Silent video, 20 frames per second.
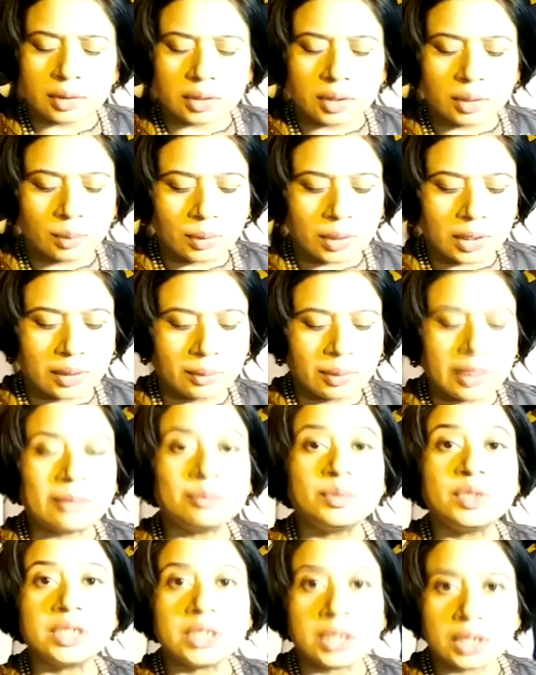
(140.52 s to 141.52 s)
কি বলে
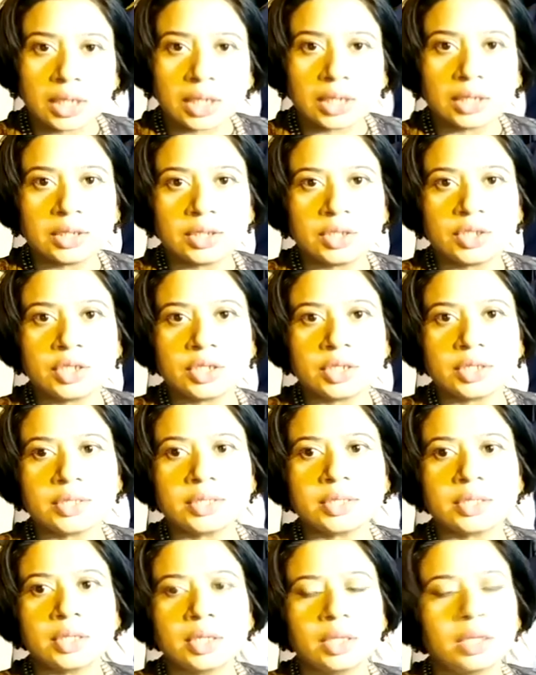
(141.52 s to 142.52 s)
এমজিএনআরইজিএস
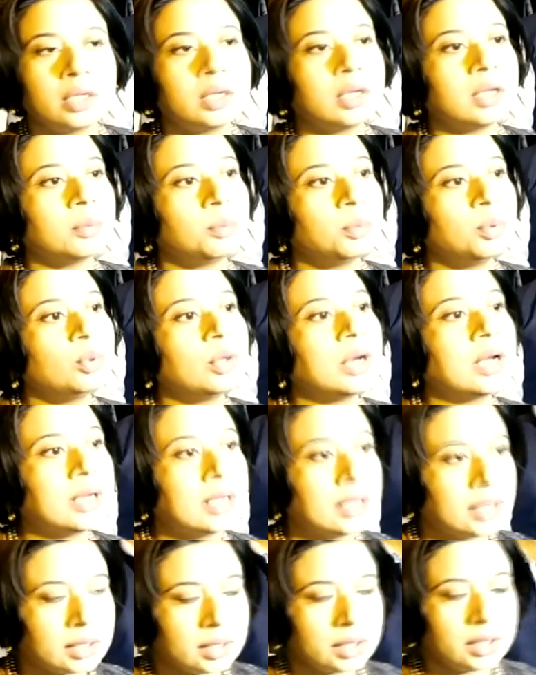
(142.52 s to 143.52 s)

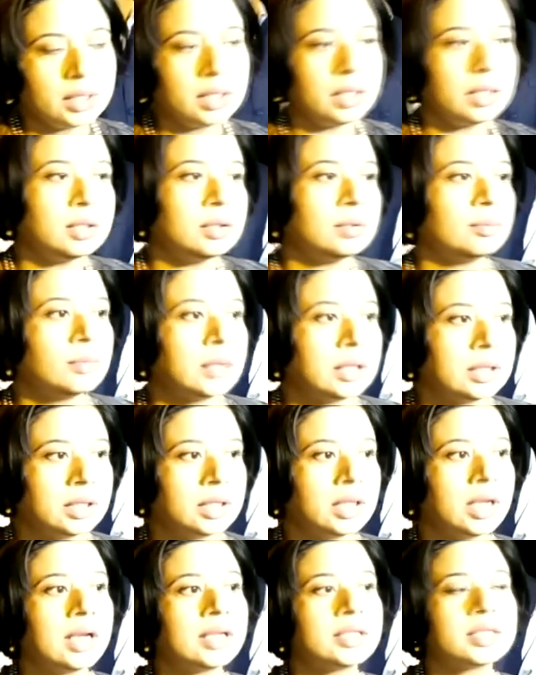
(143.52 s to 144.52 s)
আইডিডি e
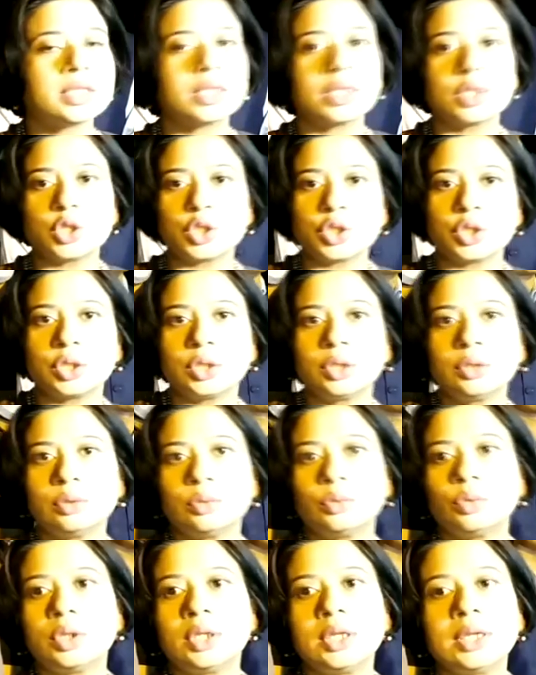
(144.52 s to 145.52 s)
মন্ত্রী আজকে এসছেন
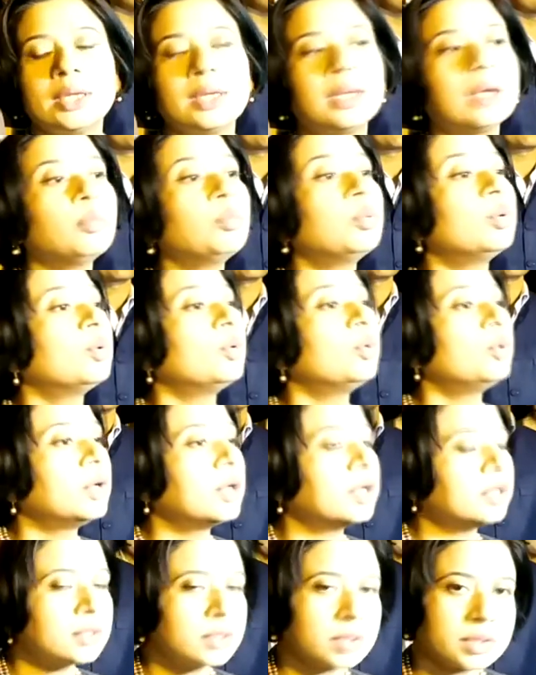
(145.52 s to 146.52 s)
উনি এটা
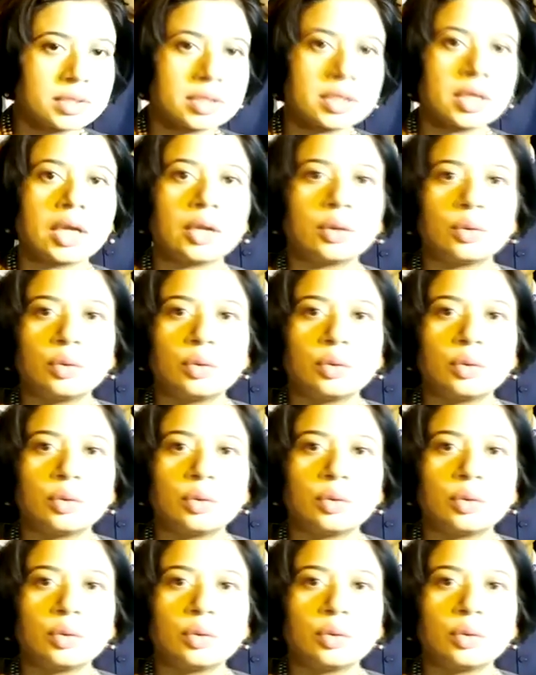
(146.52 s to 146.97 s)
পুকুরের সংস্কার